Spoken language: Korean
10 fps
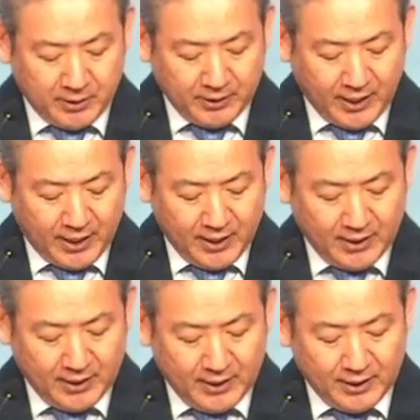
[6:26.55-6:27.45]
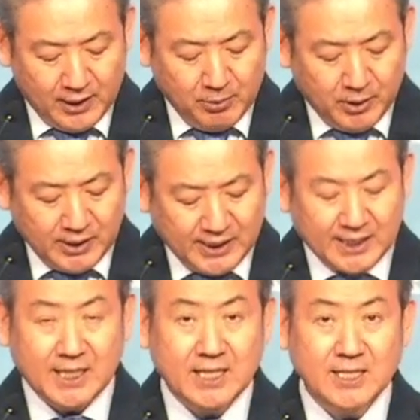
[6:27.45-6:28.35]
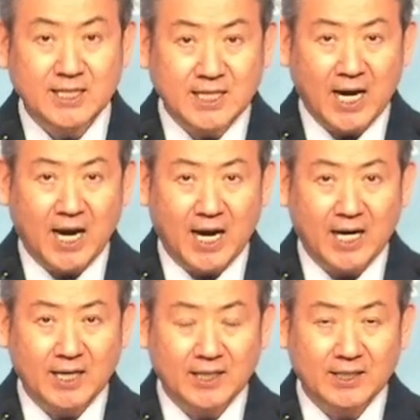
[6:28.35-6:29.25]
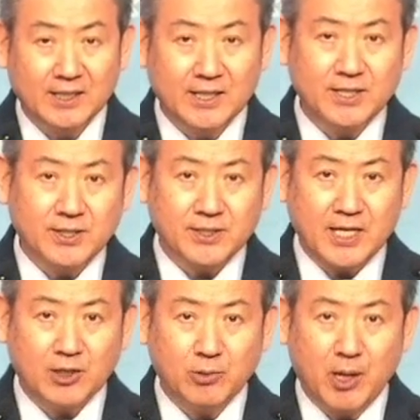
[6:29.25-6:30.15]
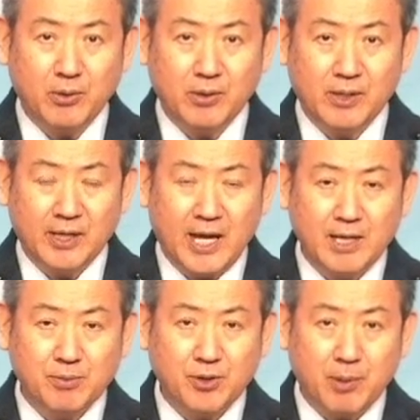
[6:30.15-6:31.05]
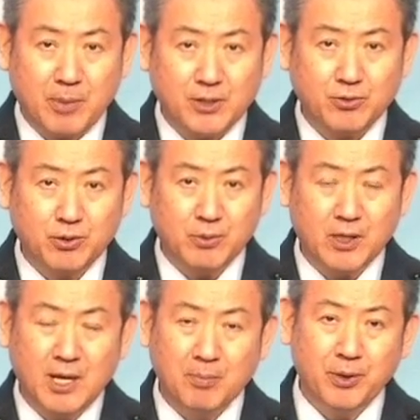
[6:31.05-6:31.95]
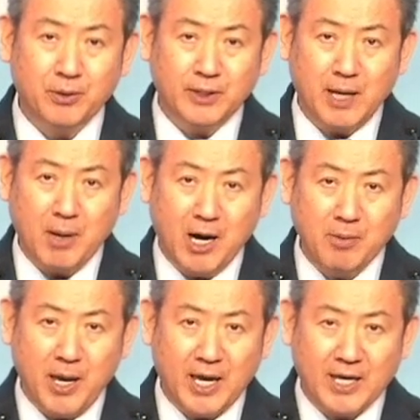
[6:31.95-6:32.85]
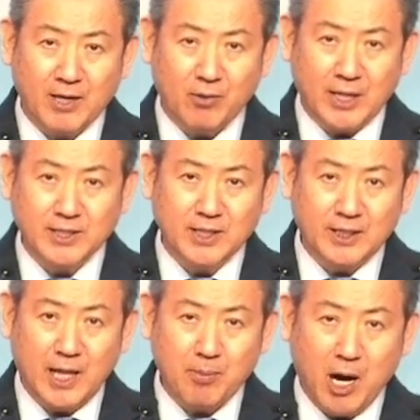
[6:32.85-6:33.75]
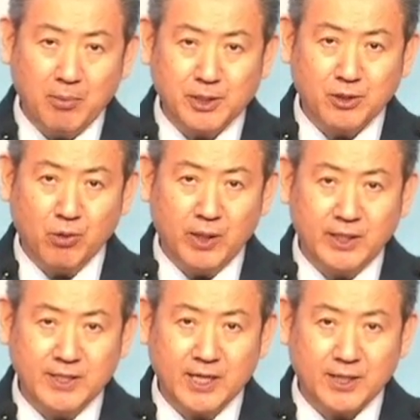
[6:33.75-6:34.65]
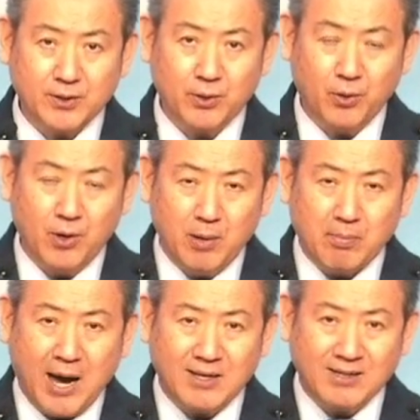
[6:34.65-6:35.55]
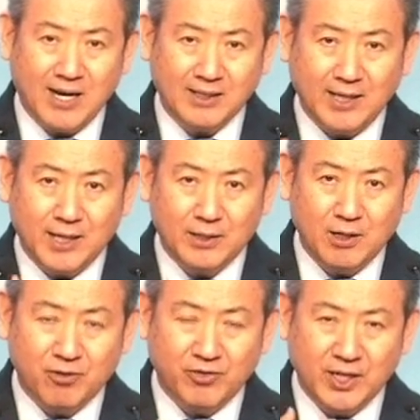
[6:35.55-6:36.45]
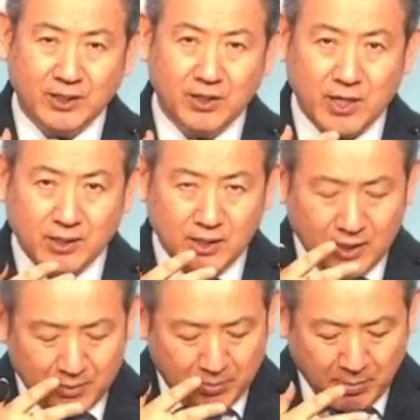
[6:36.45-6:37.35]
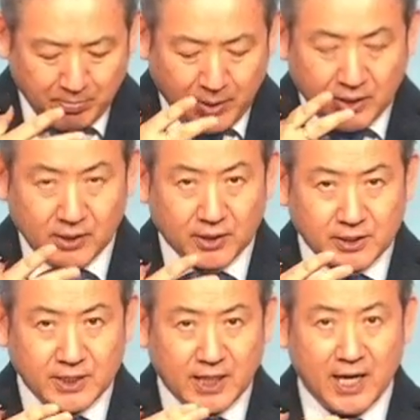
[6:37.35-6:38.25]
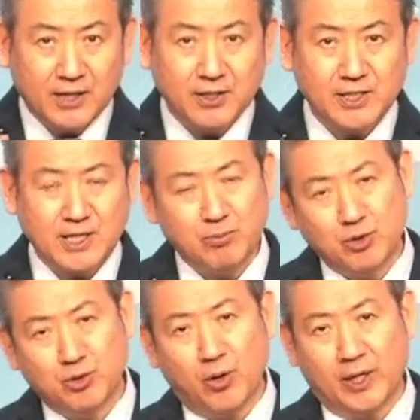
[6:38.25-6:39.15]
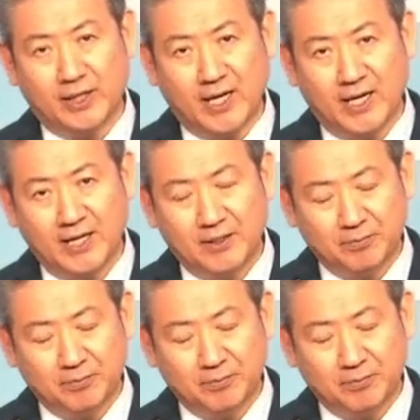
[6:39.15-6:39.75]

그런데 입을 지키는 자 그래서 사도 바울을 내 입술의 파수금을 비록 내 마음에 완전히 내 마음이 성화되지 않았어도 말을 할 때는 필터링을 몇 번을 거치게 하는 것이 참 중요하다.